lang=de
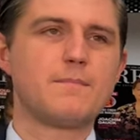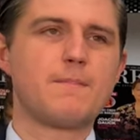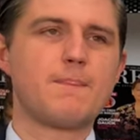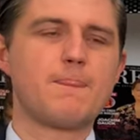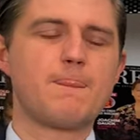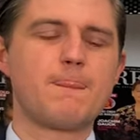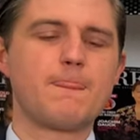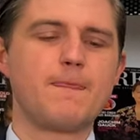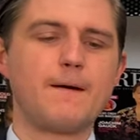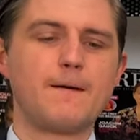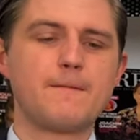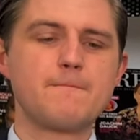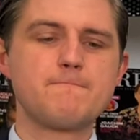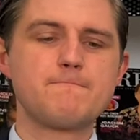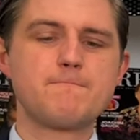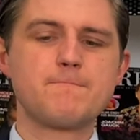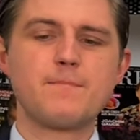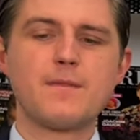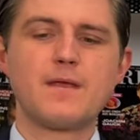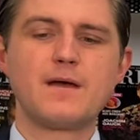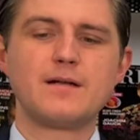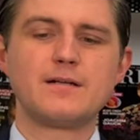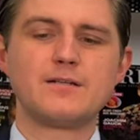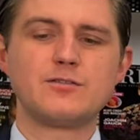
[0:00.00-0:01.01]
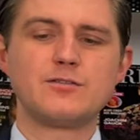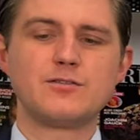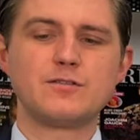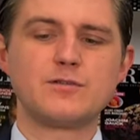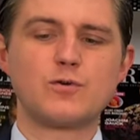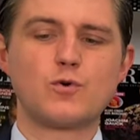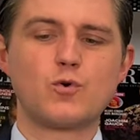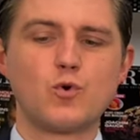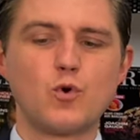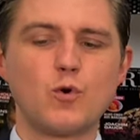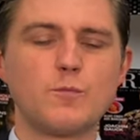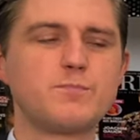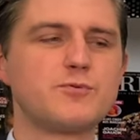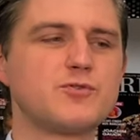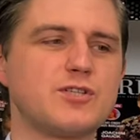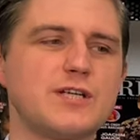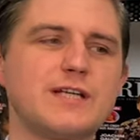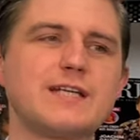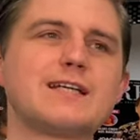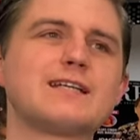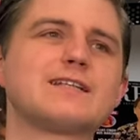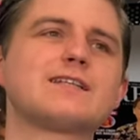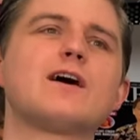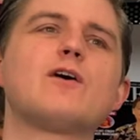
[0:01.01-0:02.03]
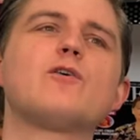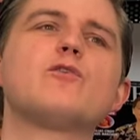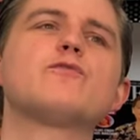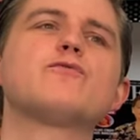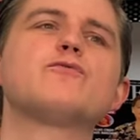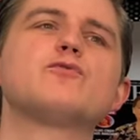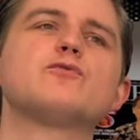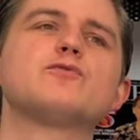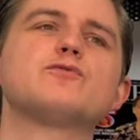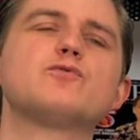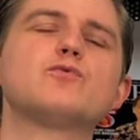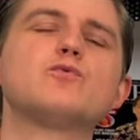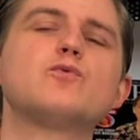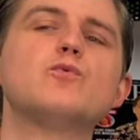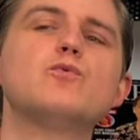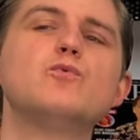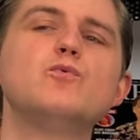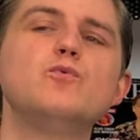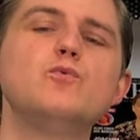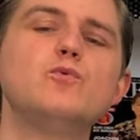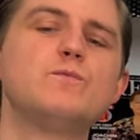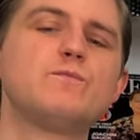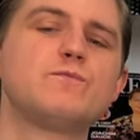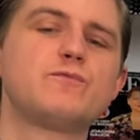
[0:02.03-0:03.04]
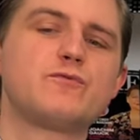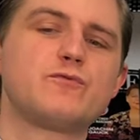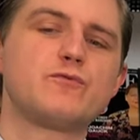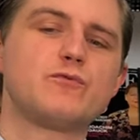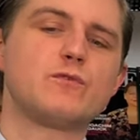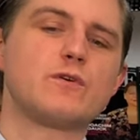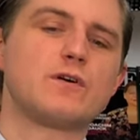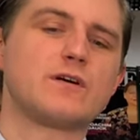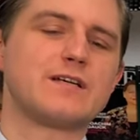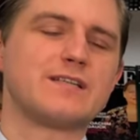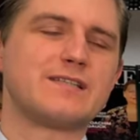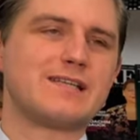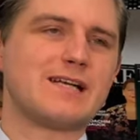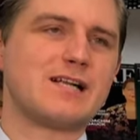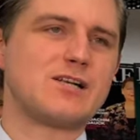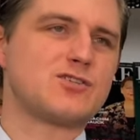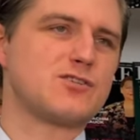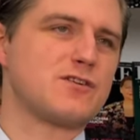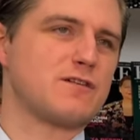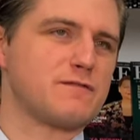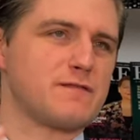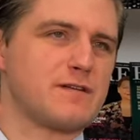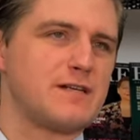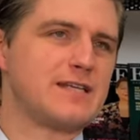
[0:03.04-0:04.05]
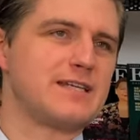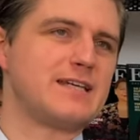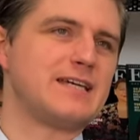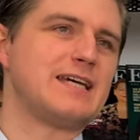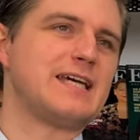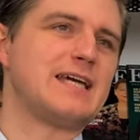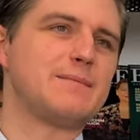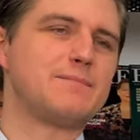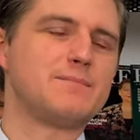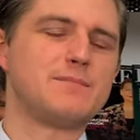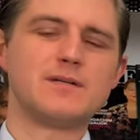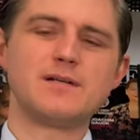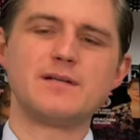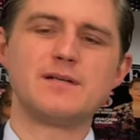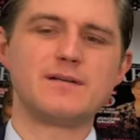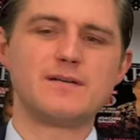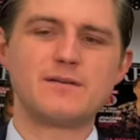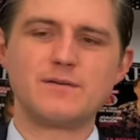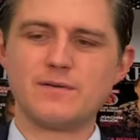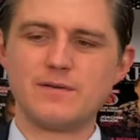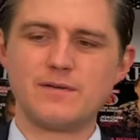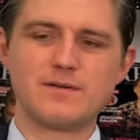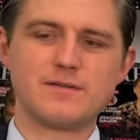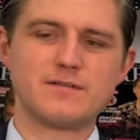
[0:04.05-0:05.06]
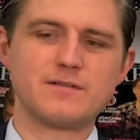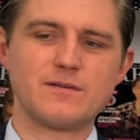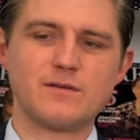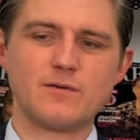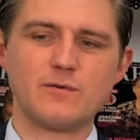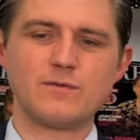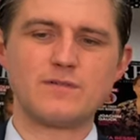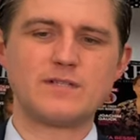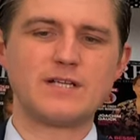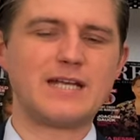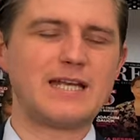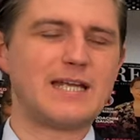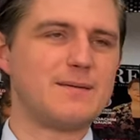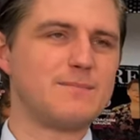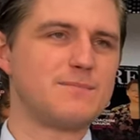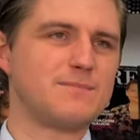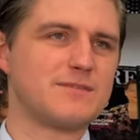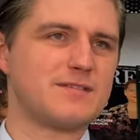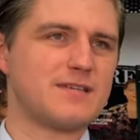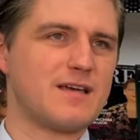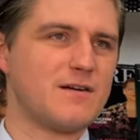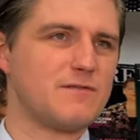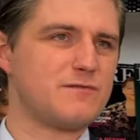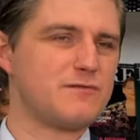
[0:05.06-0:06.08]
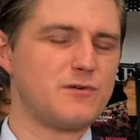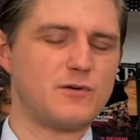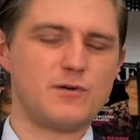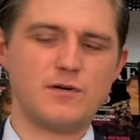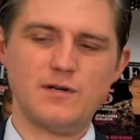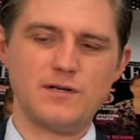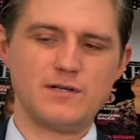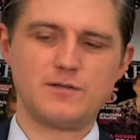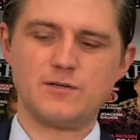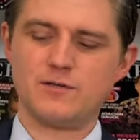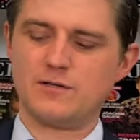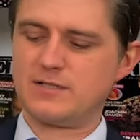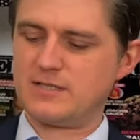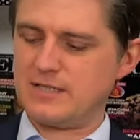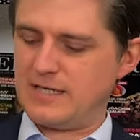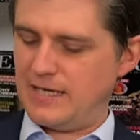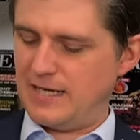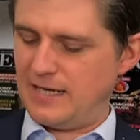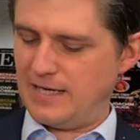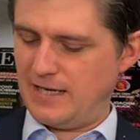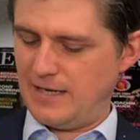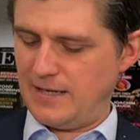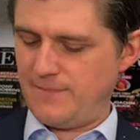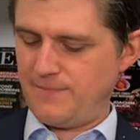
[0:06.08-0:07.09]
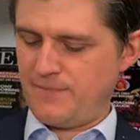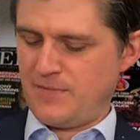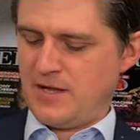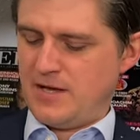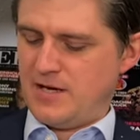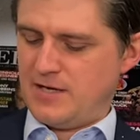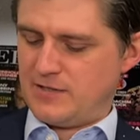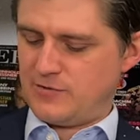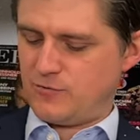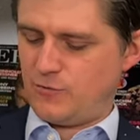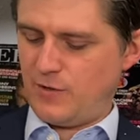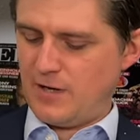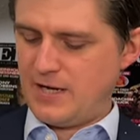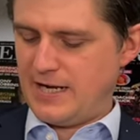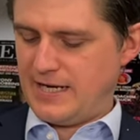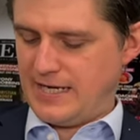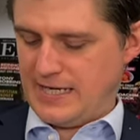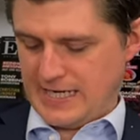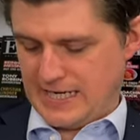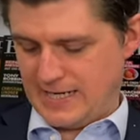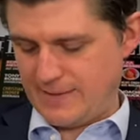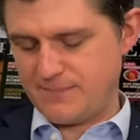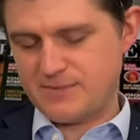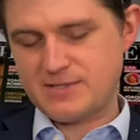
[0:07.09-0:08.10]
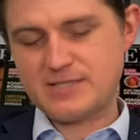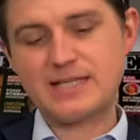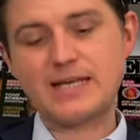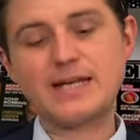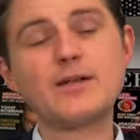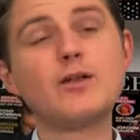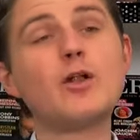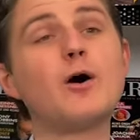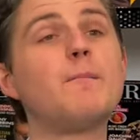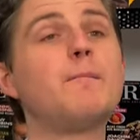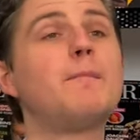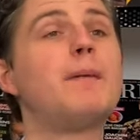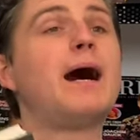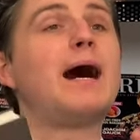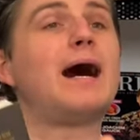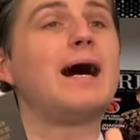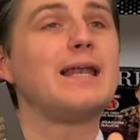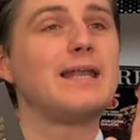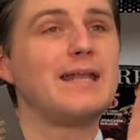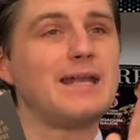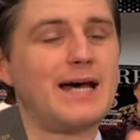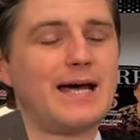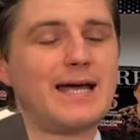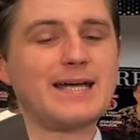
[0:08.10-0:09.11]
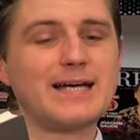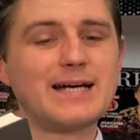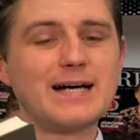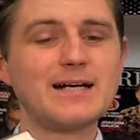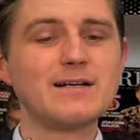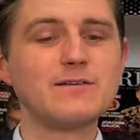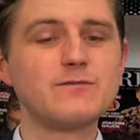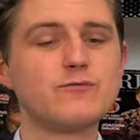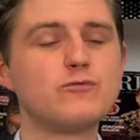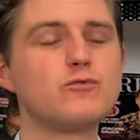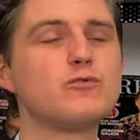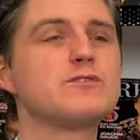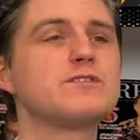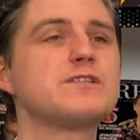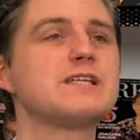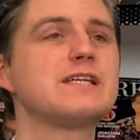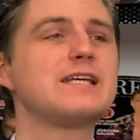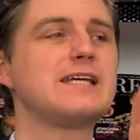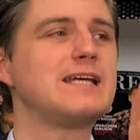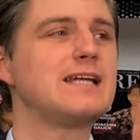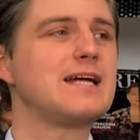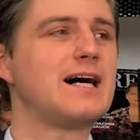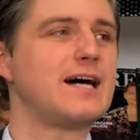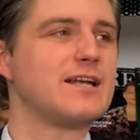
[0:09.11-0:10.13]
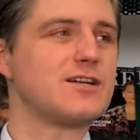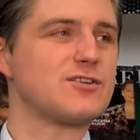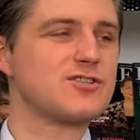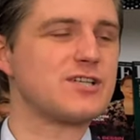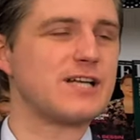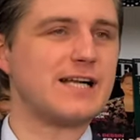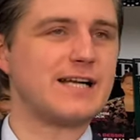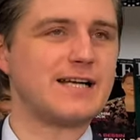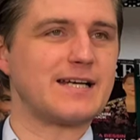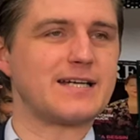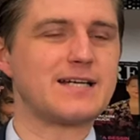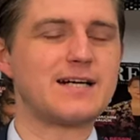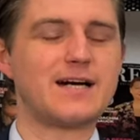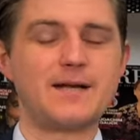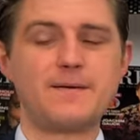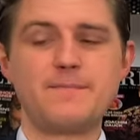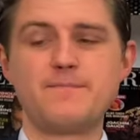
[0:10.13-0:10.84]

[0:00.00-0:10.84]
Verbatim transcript: Ja? Club steht jetzt auch für Synonym für gesellschaftliche Ebenen und Unternehmenserfolg und tralala. So, da gibt es den normalen Eingang, wo sich jeder anstellen kann.